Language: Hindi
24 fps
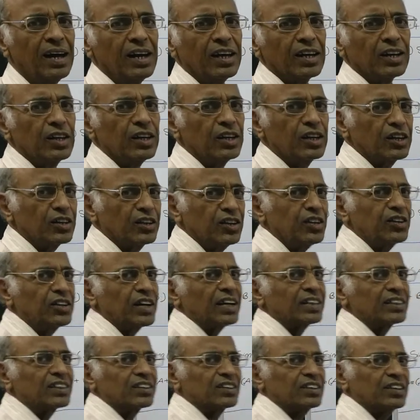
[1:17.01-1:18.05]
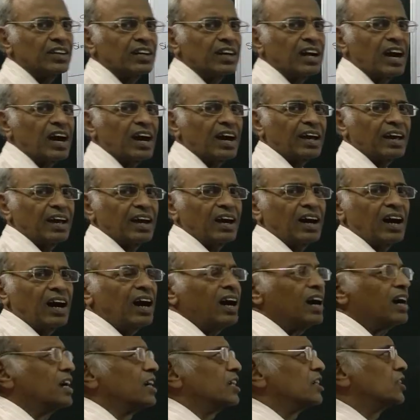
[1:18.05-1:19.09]
कि किसी छात्र से कहा गया
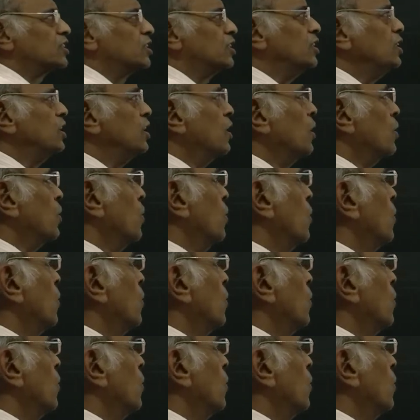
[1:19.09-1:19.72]
सिद्ध करो